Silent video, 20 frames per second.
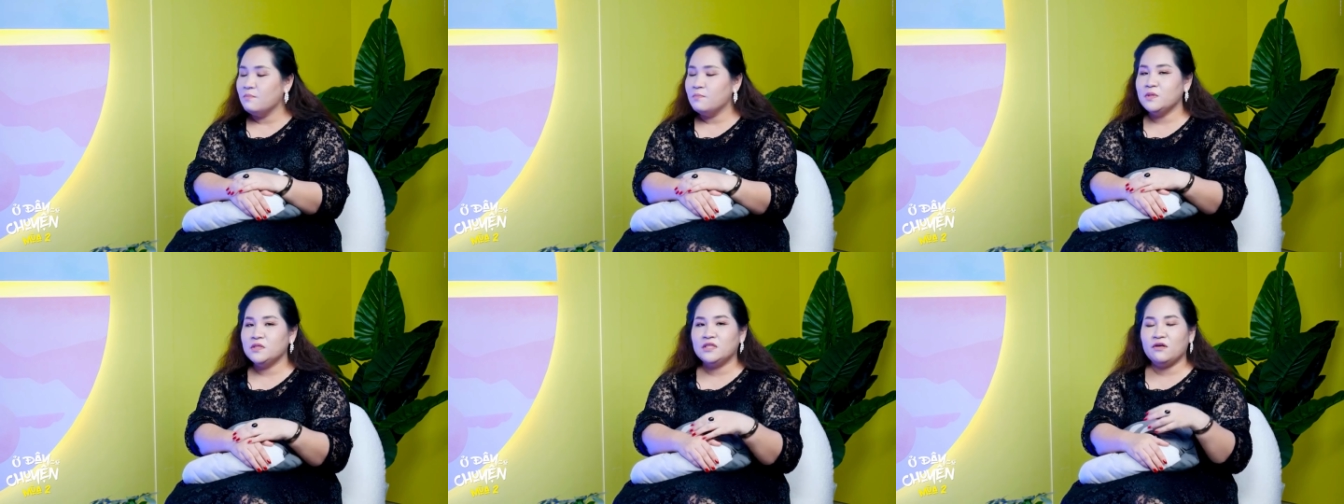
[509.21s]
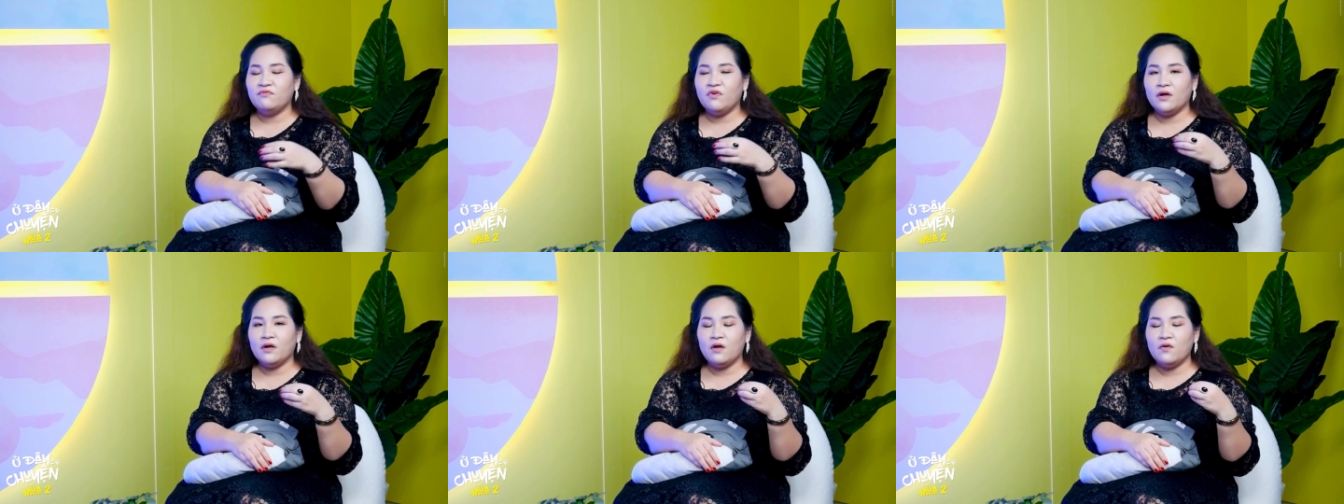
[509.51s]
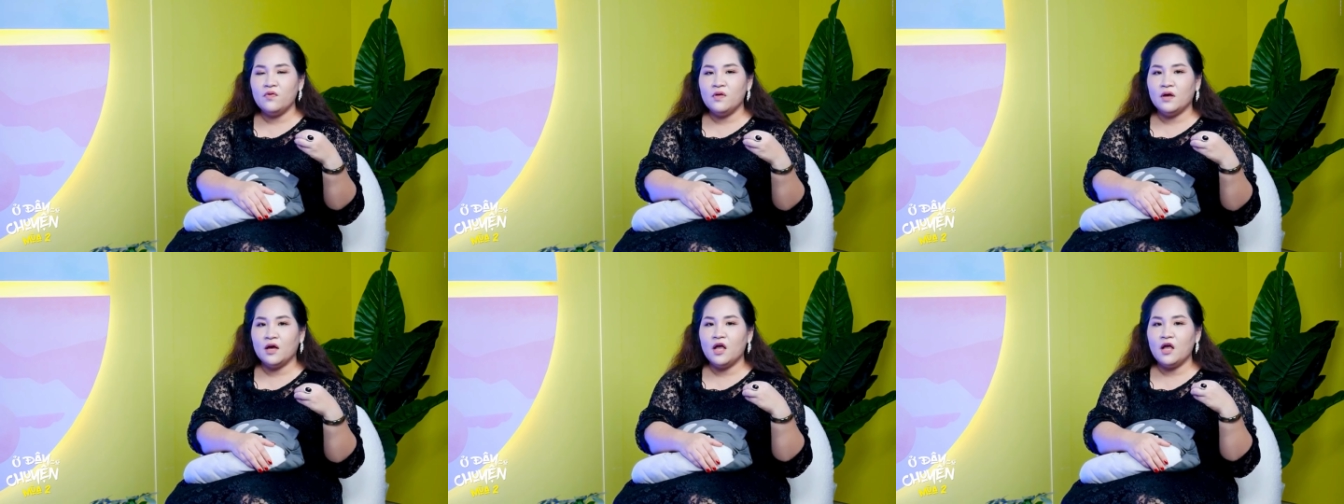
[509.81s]
mình sẽ phải
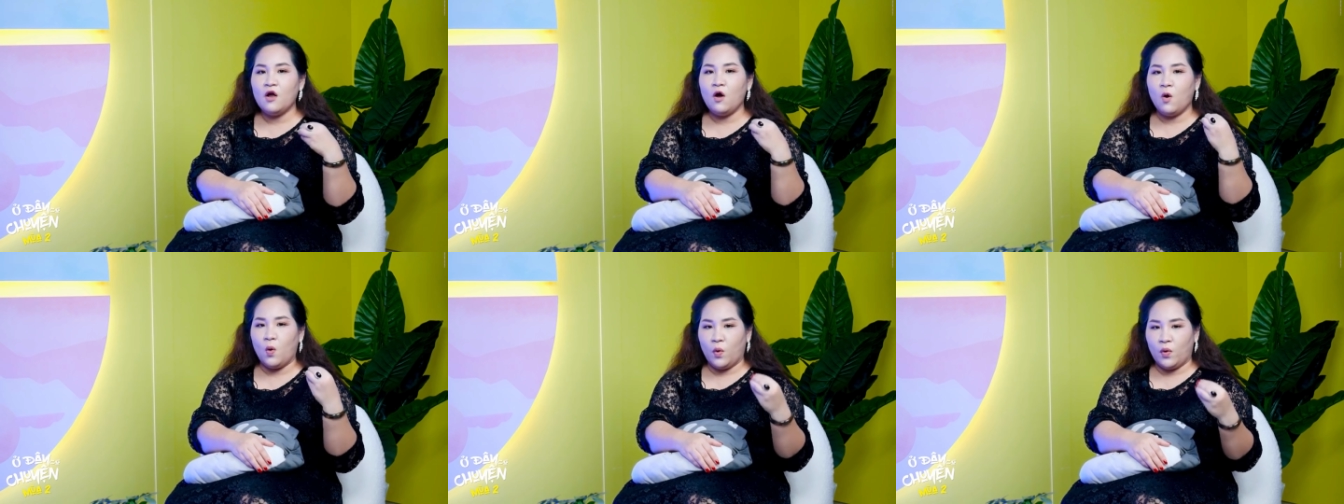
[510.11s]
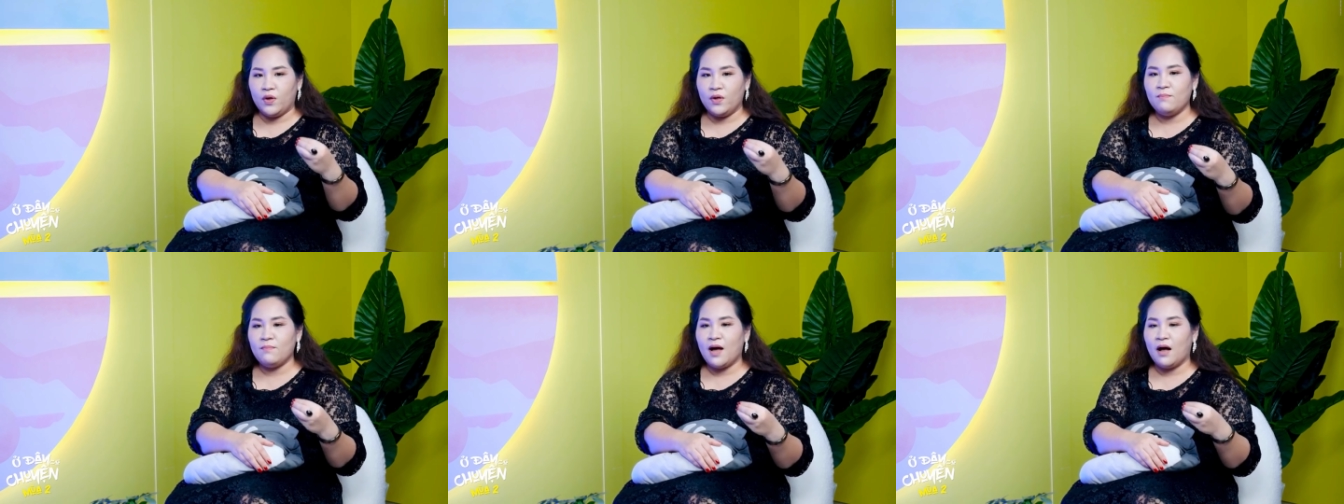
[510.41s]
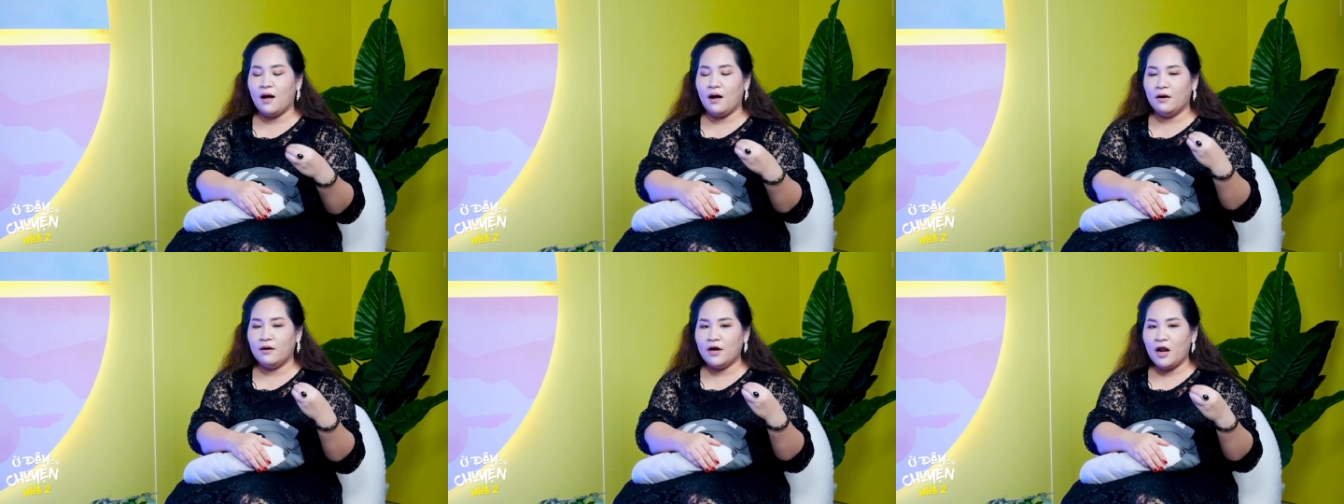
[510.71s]
có những cái hội
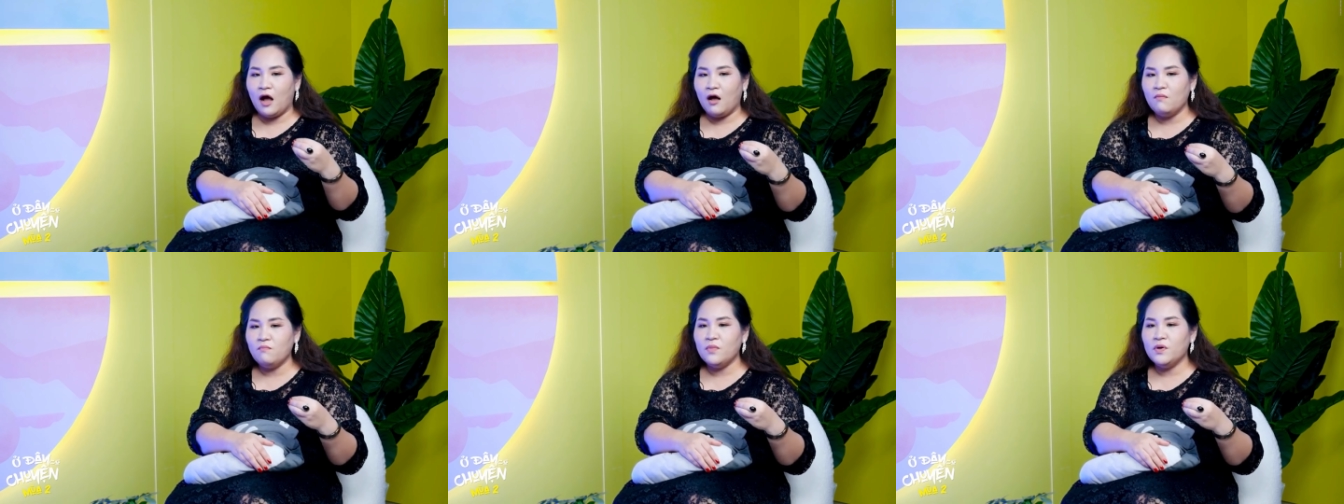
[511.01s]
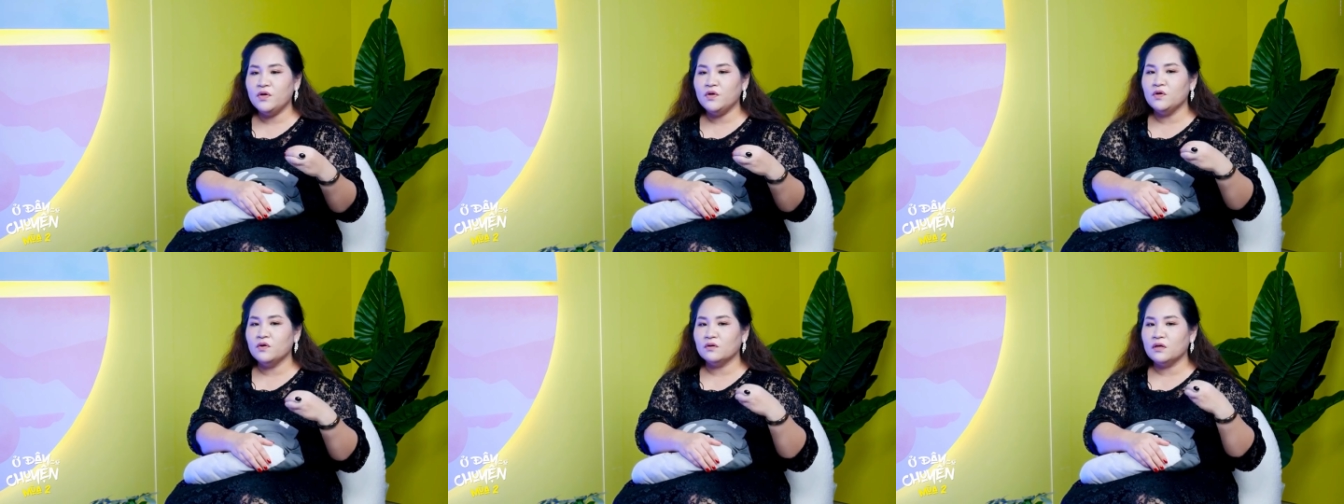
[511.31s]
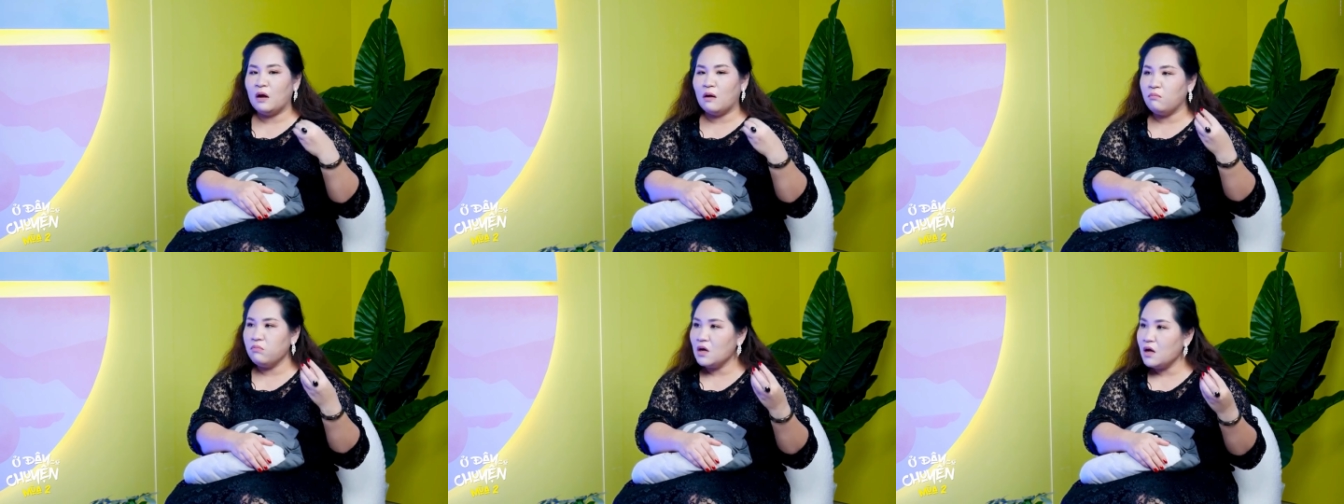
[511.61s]
mà ở đó mình
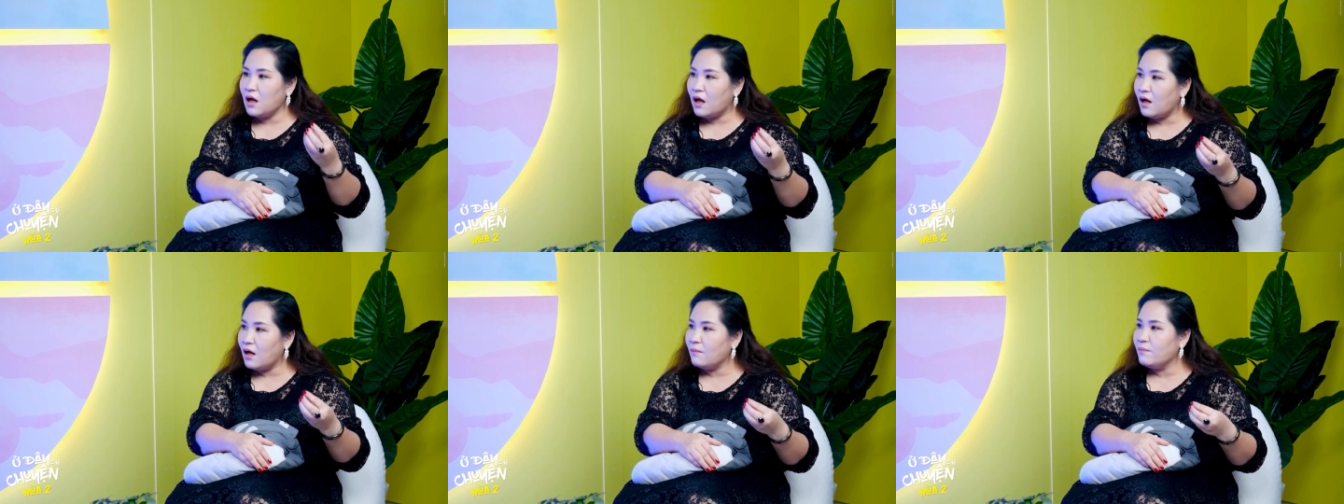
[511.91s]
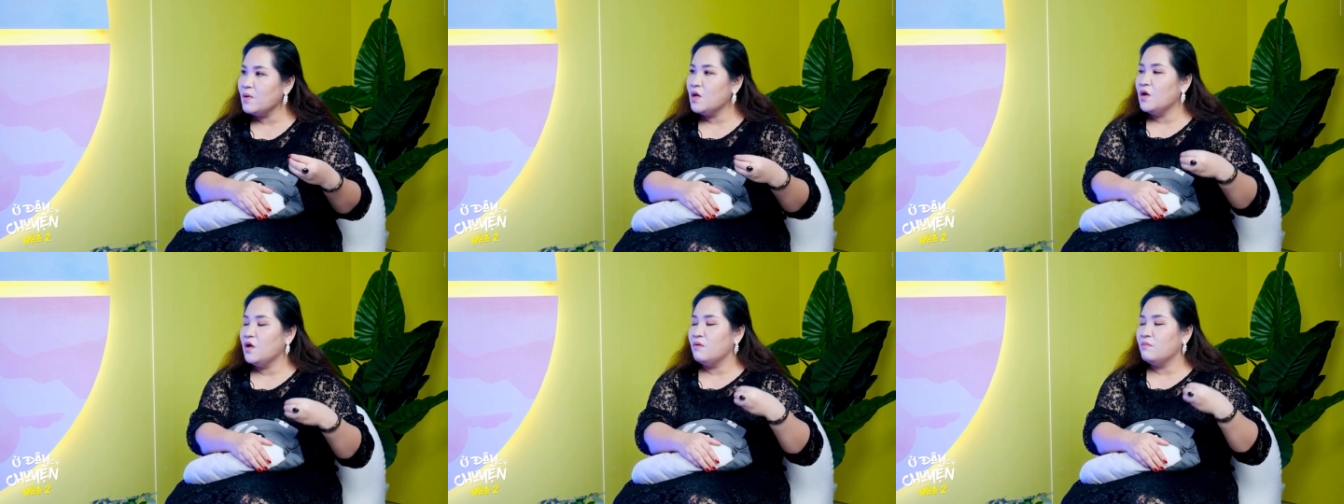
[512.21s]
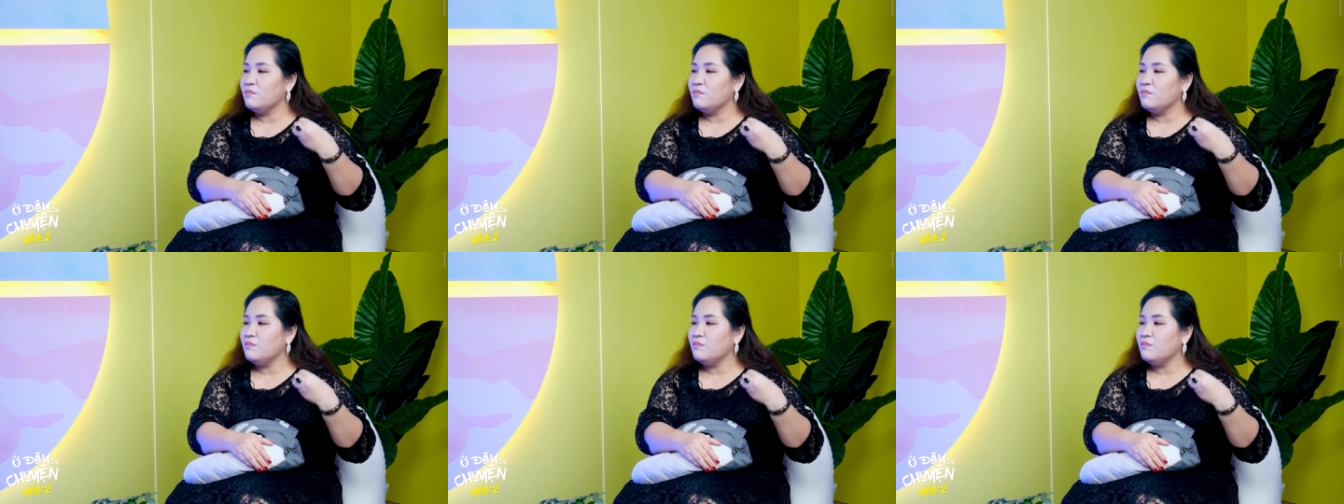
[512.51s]
được đóng góp,